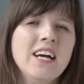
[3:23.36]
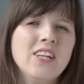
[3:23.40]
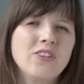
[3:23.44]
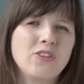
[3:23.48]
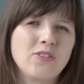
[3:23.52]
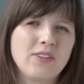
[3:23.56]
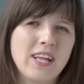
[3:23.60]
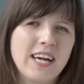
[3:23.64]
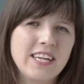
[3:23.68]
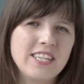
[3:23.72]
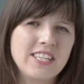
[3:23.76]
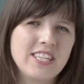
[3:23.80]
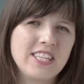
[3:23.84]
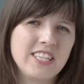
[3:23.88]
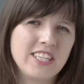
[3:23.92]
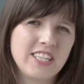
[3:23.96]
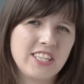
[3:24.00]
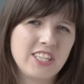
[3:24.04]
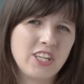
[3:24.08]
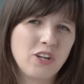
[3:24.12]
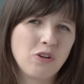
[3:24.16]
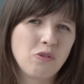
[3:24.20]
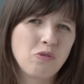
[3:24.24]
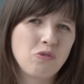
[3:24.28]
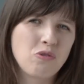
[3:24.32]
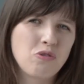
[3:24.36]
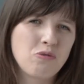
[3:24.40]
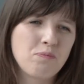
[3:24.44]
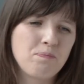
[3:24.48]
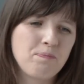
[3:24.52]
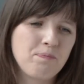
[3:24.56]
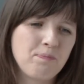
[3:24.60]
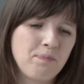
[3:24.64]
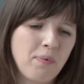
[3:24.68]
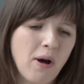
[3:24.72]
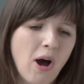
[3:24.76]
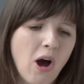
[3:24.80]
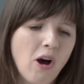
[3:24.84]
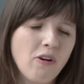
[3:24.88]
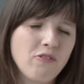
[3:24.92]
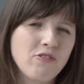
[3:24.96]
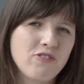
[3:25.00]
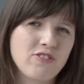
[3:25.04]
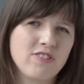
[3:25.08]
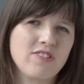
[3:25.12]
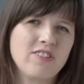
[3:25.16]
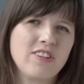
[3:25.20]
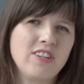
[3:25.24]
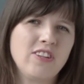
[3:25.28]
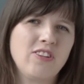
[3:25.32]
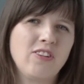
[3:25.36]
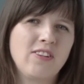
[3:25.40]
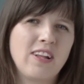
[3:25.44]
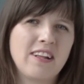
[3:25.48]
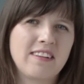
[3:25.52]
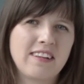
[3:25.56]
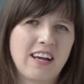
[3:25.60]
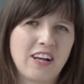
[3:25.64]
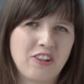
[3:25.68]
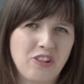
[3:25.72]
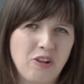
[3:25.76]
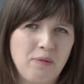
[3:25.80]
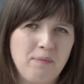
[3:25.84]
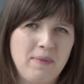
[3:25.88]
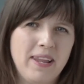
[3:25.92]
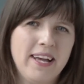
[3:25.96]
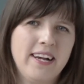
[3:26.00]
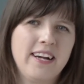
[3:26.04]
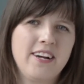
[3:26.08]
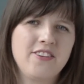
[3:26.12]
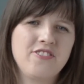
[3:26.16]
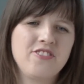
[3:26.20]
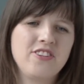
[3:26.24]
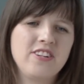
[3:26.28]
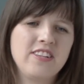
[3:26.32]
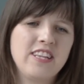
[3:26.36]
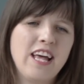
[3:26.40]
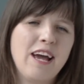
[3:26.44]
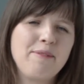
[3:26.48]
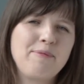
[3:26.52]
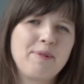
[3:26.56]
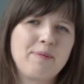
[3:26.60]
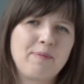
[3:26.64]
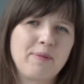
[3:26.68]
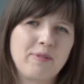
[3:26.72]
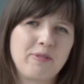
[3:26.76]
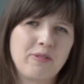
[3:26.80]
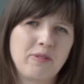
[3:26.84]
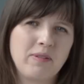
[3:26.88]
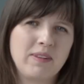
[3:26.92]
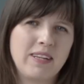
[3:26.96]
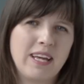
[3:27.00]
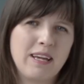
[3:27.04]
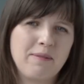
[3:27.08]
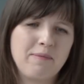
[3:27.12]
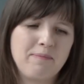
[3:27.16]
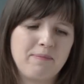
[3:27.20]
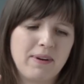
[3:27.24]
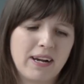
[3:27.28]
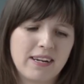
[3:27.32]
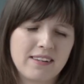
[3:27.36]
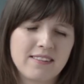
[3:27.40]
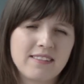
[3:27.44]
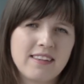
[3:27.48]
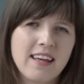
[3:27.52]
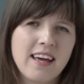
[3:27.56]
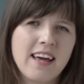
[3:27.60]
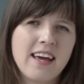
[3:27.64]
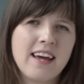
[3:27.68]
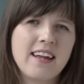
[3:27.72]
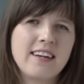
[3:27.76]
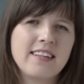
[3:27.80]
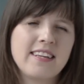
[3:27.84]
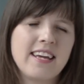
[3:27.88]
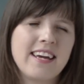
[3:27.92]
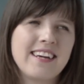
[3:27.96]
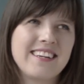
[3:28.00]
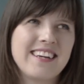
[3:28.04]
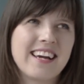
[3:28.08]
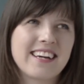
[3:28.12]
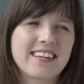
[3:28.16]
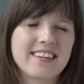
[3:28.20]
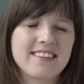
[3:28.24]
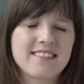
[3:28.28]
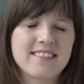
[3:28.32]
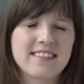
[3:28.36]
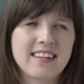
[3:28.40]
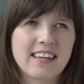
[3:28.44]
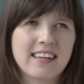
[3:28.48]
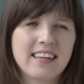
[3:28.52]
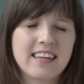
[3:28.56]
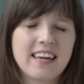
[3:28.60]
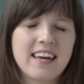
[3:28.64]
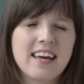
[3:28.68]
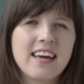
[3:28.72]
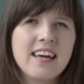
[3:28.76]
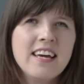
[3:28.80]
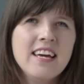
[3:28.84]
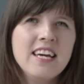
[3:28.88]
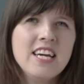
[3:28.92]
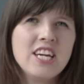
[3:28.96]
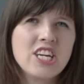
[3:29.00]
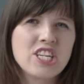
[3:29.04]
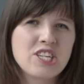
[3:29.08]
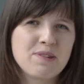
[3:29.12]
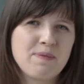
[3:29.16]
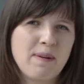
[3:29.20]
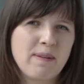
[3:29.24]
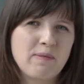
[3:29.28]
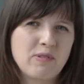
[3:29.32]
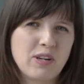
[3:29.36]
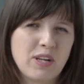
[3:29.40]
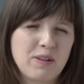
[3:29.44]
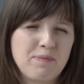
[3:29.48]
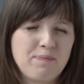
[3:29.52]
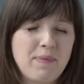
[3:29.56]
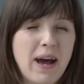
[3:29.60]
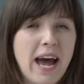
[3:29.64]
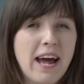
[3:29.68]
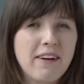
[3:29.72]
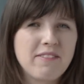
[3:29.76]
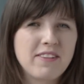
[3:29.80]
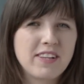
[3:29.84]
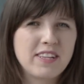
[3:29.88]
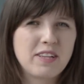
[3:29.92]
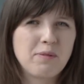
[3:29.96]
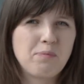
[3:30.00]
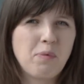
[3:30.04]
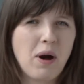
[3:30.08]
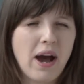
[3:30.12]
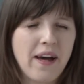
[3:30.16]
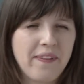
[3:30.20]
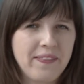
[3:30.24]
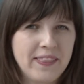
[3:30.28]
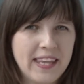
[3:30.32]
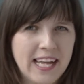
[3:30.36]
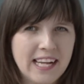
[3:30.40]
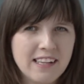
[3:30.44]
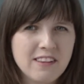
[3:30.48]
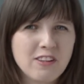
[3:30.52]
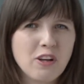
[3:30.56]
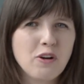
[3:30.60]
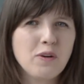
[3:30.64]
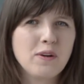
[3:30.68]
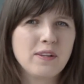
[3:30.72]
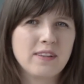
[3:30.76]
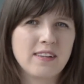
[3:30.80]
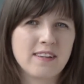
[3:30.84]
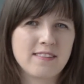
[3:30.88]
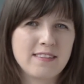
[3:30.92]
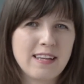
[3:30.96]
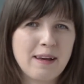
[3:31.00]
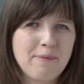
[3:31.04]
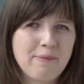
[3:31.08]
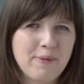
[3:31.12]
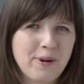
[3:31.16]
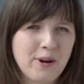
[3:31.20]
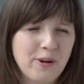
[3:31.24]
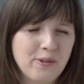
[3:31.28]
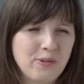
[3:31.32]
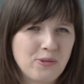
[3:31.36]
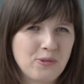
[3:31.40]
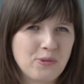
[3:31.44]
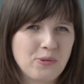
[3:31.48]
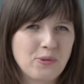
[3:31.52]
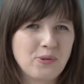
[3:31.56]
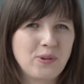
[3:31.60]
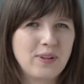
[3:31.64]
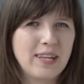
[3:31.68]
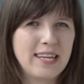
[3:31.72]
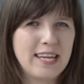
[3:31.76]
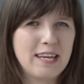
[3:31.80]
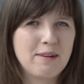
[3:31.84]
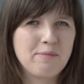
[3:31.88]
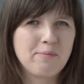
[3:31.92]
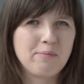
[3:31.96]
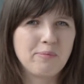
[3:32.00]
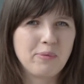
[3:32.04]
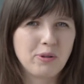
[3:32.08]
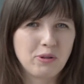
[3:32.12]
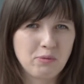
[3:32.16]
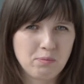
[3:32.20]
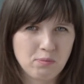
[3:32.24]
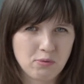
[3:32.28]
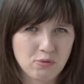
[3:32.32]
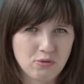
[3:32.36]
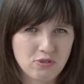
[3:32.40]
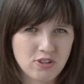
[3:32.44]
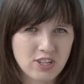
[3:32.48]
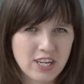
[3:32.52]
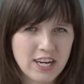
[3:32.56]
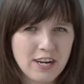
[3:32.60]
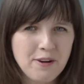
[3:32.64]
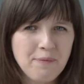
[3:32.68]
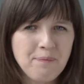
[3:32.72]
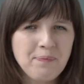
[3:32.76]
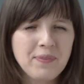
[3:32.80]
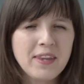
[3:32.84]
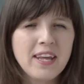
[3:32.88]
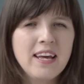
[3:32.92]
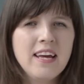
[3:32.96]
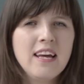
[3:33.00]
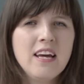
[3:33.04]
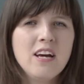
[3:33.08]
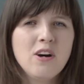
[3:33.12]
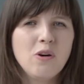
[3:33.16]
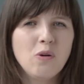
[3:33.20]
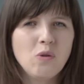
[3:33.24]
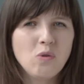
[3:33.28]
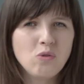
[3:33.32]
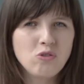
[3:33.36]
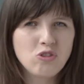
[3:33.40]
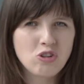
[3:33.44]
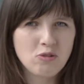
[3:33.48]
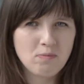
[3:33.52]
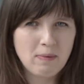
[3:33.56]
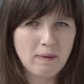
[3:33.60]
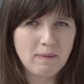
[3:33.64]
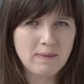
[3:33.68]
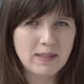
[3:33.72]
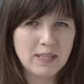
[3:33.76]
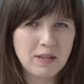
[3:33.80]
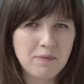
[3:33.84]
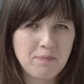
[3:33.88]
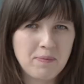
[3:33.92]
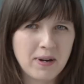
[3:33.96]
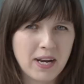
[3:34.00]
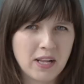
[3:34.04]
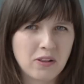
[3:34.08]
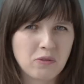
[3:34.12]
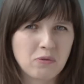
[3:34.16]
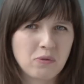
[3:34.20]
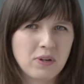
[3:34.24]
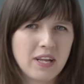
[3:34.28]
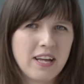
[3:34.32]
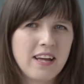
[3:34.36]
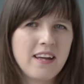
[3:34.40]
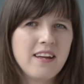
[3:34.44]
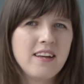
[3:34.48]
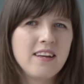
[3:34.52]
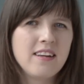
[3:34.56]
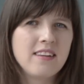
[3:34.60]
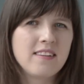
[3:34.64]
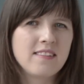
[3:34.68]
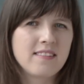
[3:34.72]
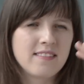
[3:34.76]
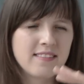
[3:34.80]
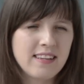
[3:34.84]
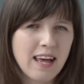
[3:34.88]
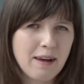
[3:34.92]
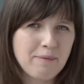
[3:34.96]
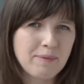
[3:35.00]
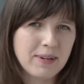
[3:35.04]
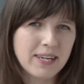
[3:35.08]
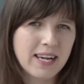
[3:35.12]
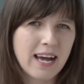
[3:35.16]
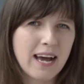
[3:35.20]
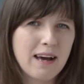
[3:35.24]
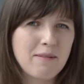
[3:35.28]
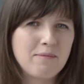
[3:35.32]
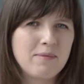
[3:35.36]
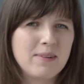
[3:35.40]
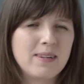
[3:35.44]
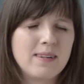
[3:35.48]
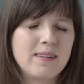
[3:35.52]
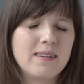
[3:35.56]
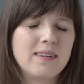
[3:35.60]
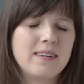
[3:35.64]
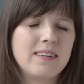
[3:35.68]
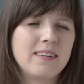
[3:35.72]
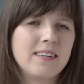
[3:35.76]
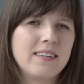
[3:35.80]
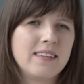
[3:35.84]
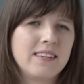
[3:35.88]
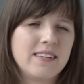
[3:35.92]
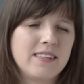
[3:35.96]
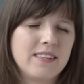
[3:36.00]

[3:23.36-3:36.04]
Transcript: dodaje się już po wszystkich dodatkach do mleka, czyli najpierw dodajemy bakterie, jakieś takie, jeżeli mamy na przykład barwnik typu annato i na samym końcu dodajemy podpuszczkę utrzymujemy temperaturę, zamykamy